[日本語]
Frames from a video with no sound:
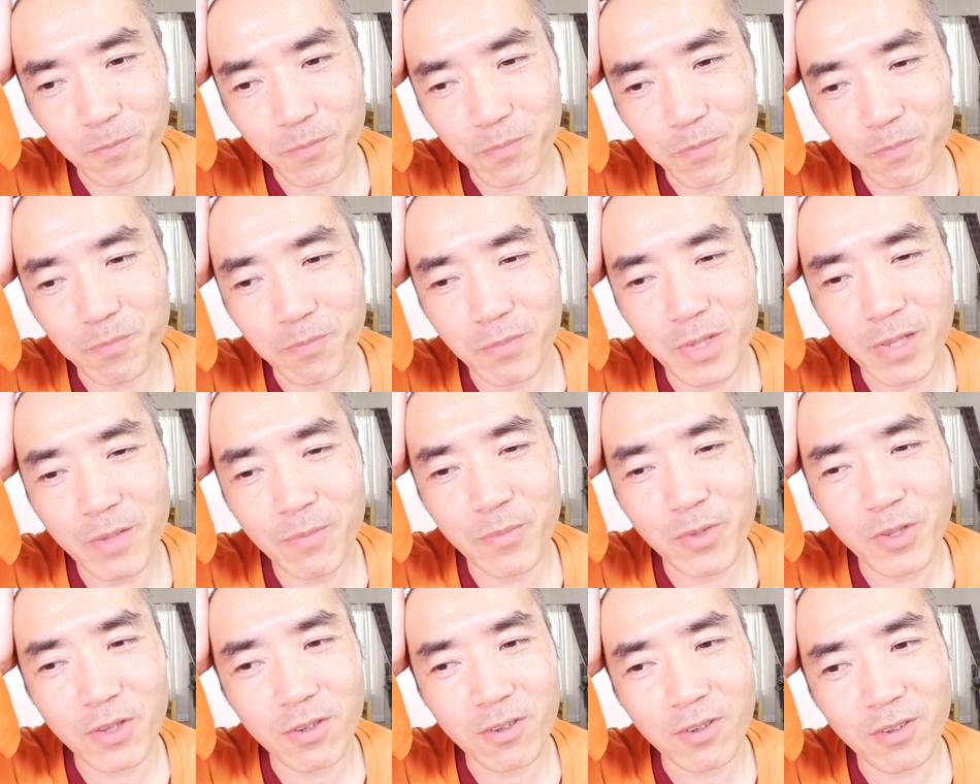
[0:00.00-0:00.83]
微
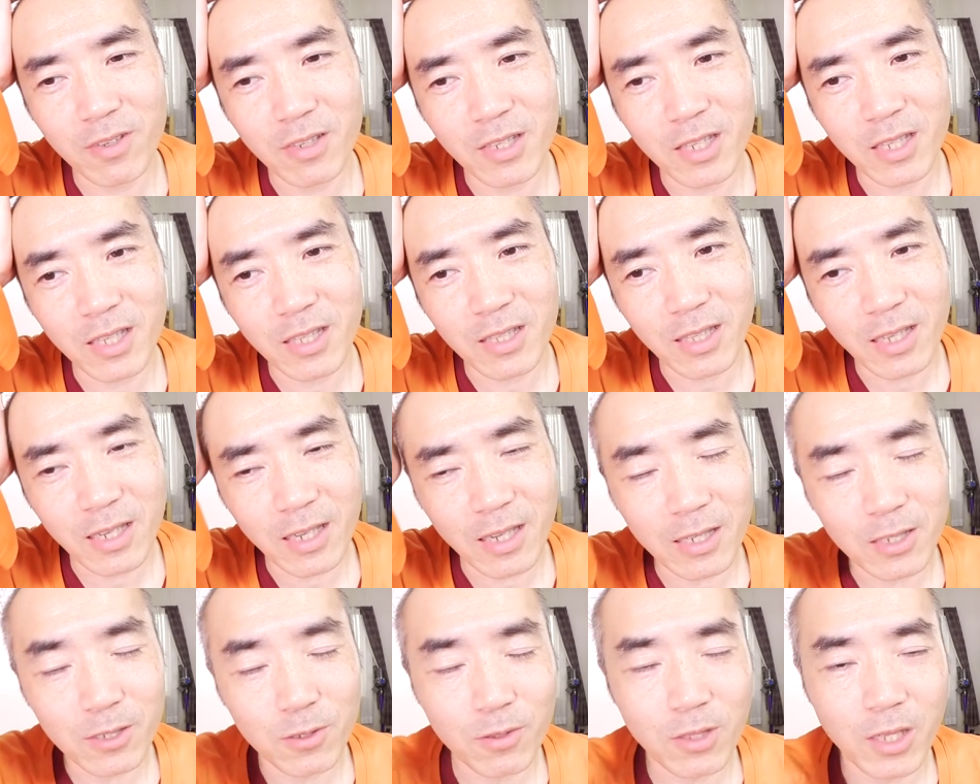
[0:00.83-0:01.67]
妙になん
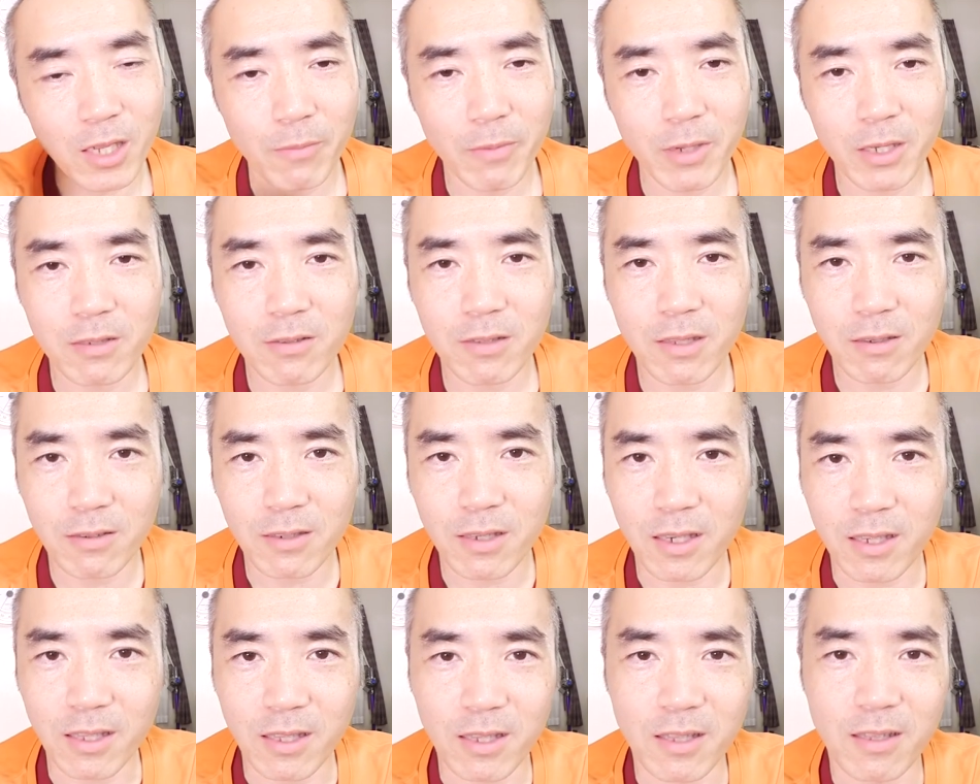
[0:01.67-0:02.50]
かちょっと甘くなる
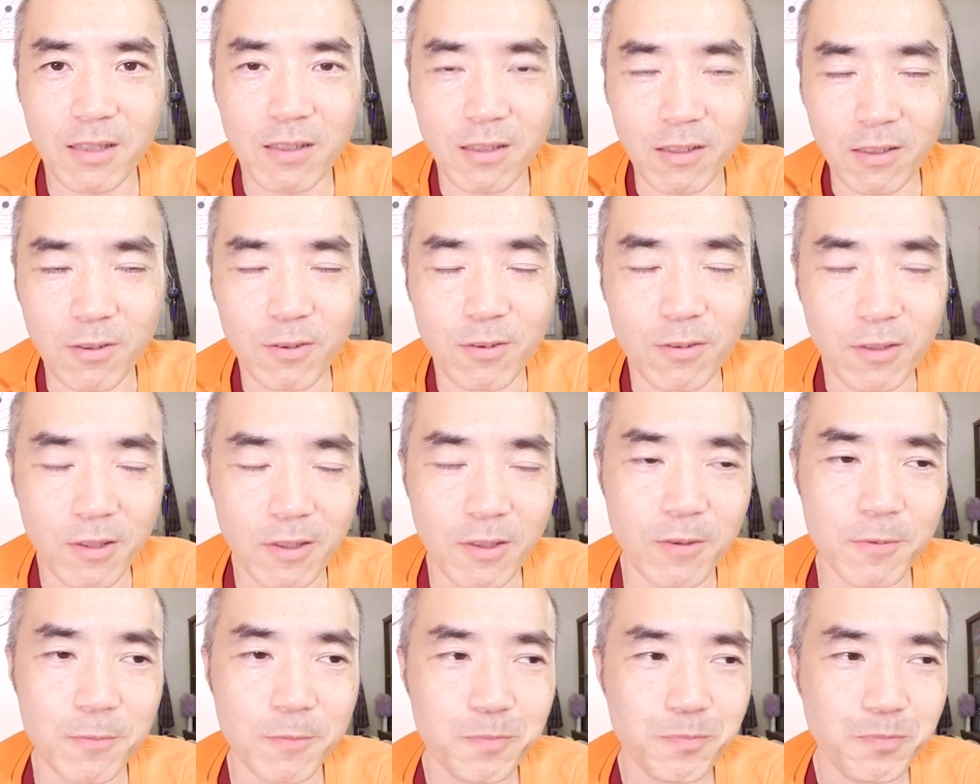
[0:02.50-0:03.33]
かなっていう
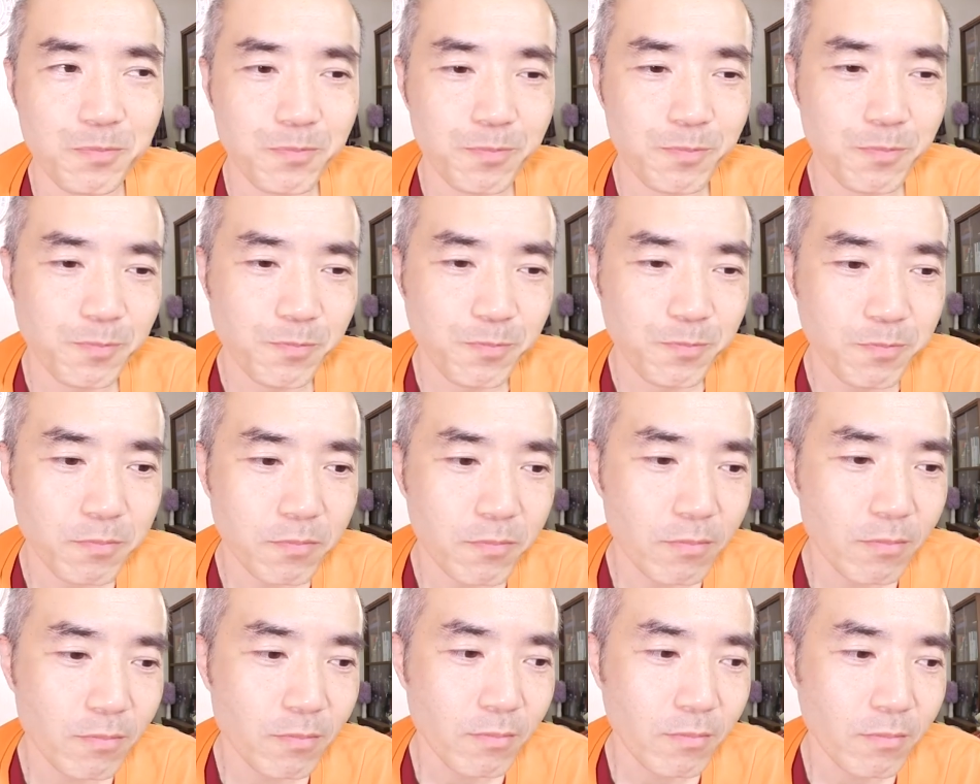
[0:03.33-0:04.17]
ね。
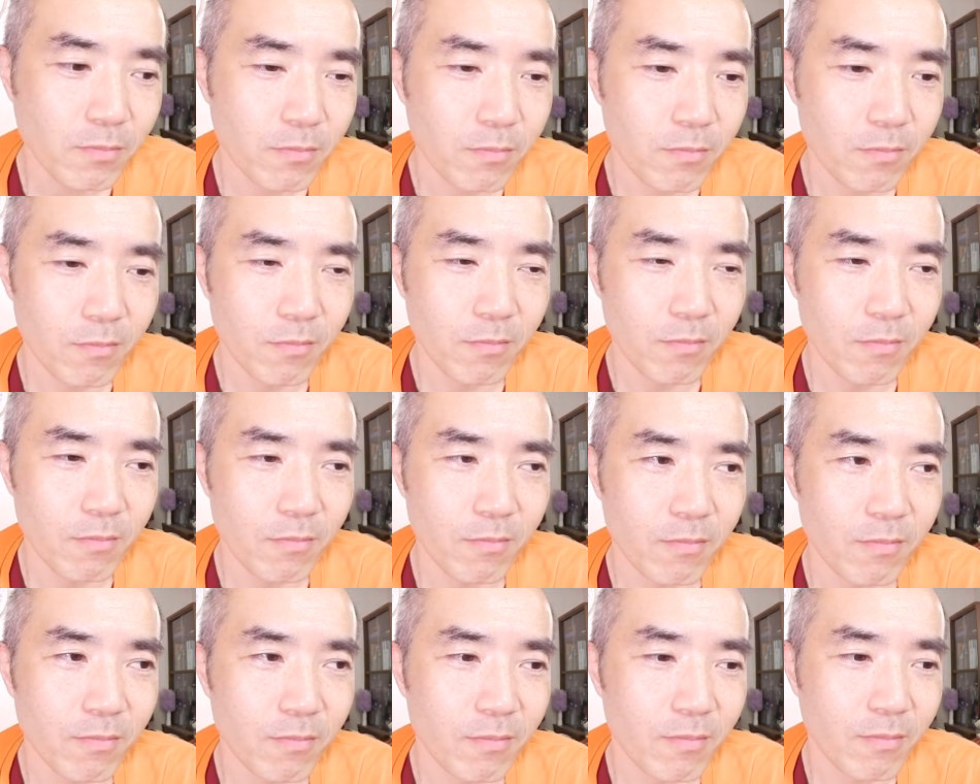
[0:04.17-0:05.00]
う
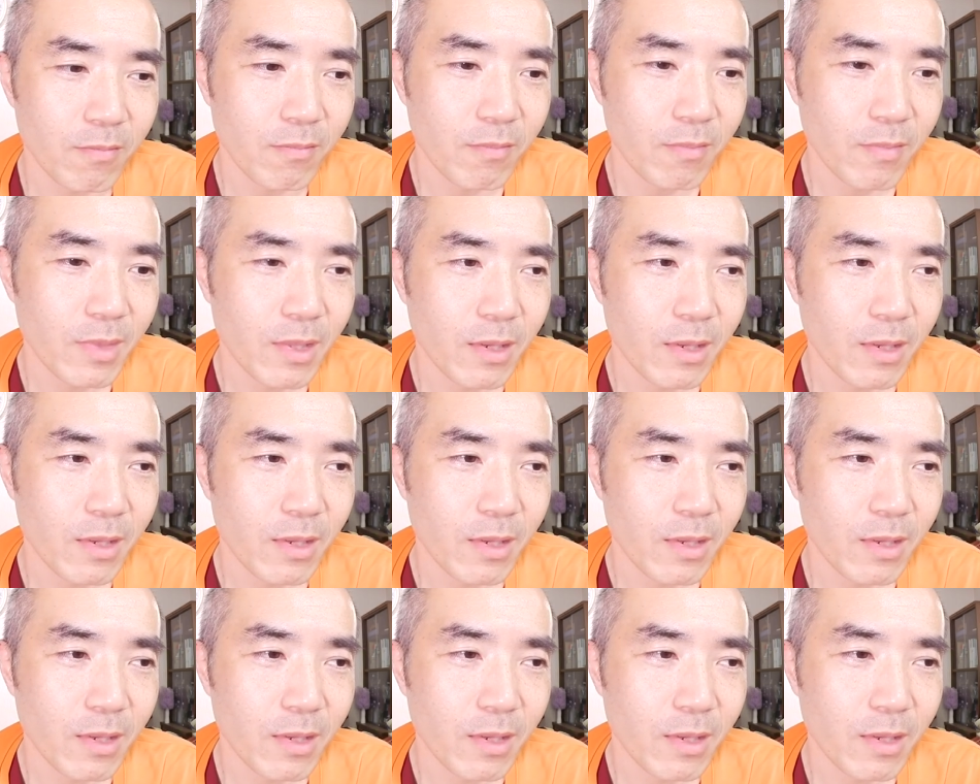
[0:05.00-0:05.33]
ん。